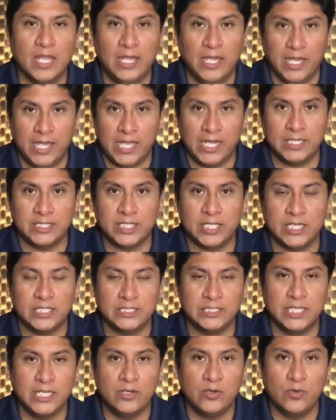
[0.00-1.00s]
El
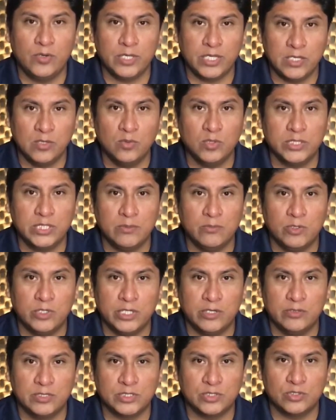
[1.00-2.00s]
tercero y último de
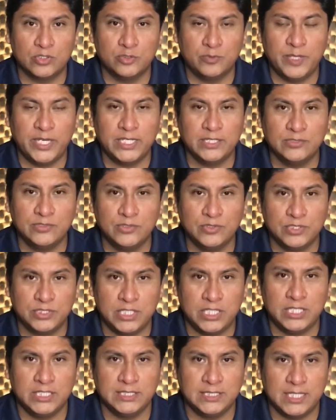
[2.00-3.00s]
nuestros versos
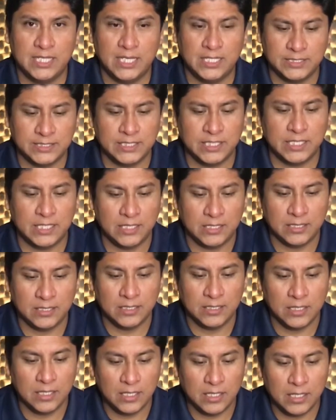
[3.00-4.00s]
dice así.
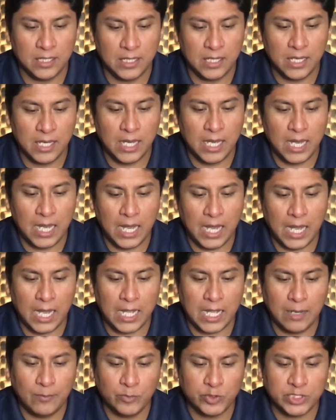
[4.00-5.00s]

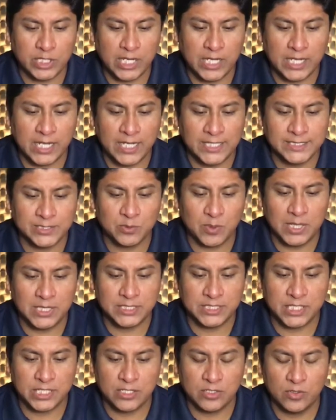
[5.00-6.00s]
Hagámosle caso al
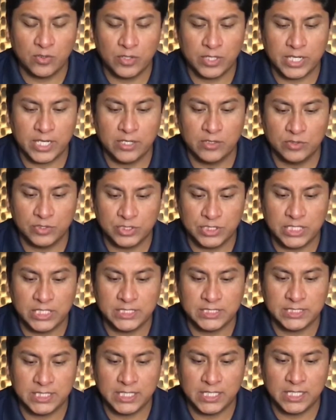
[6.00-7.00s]
Señor que nos
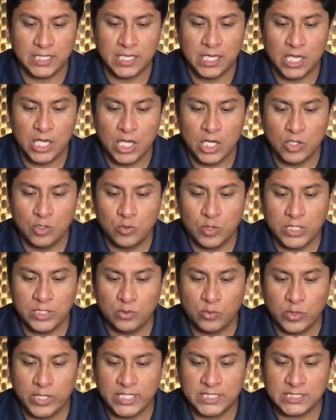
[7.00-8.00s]
dice, no
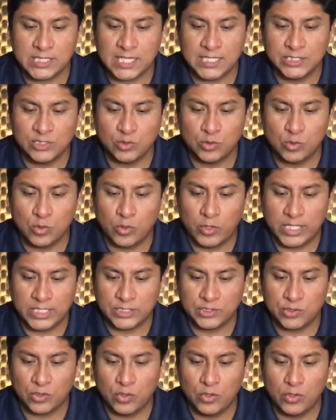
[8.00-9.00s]
endurezcan su
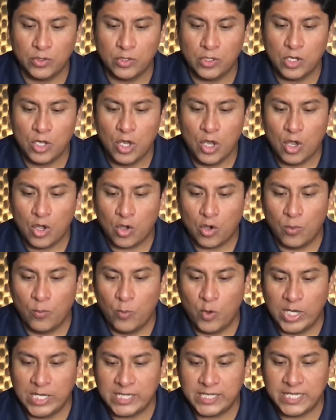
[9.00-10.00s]
corazón como
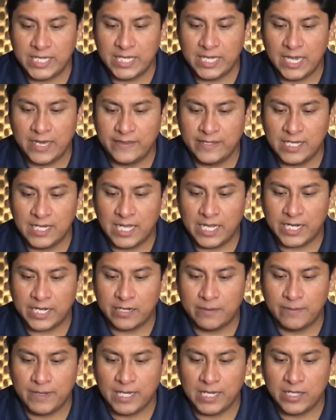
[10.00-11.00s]
el día de la
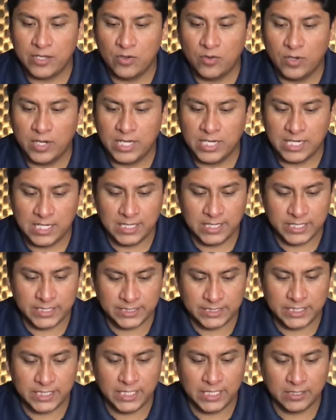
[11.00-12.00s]
rebelión en el
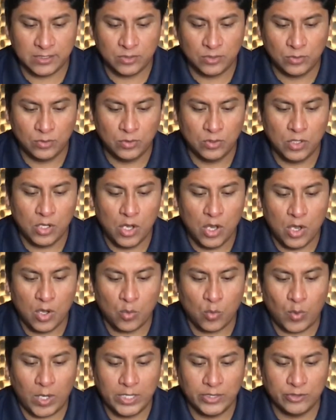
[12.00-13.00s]
desierto,
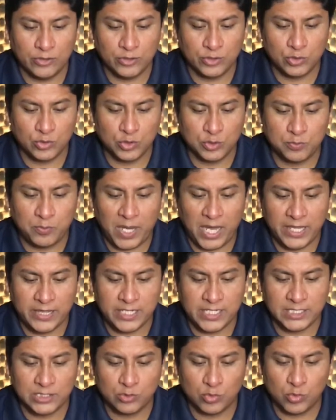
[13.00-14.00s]
cuando sus
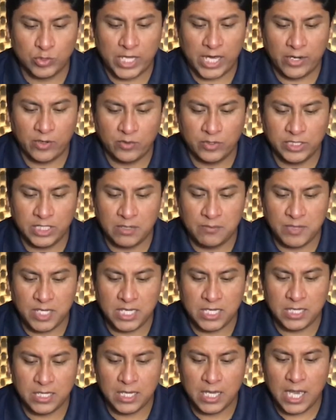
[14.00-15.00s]
padres dudaron de
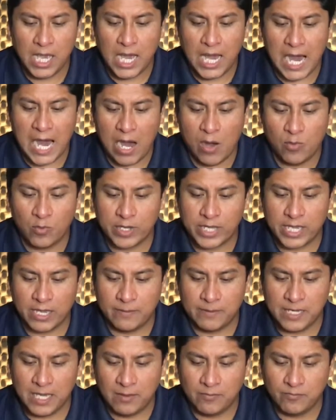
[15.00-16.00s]
mí, aunque
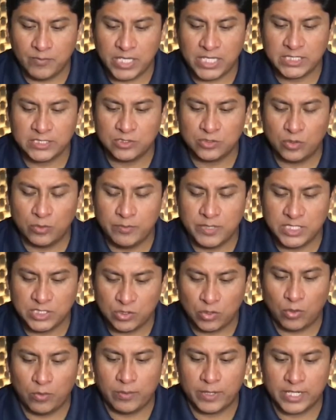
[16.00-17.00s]
habían visto mis
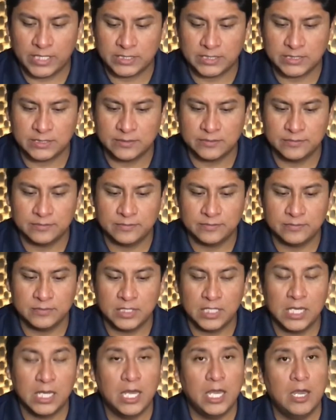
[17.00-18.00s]
obras.
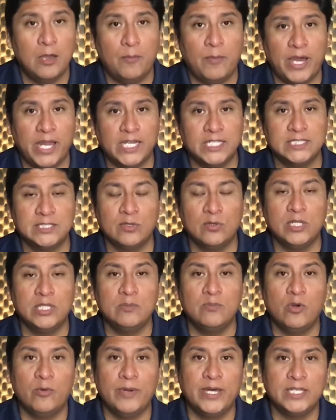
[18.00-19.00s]
Para este
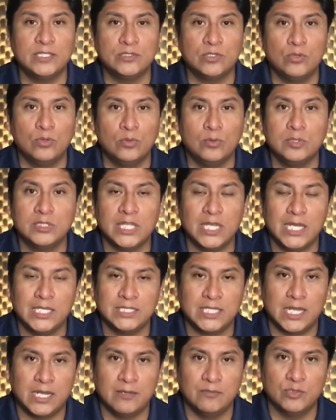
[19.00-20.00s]
último verso
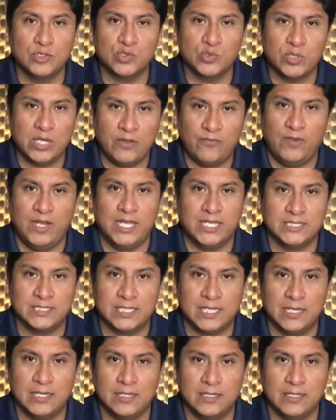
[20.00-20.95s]
utilizaremos una flexa.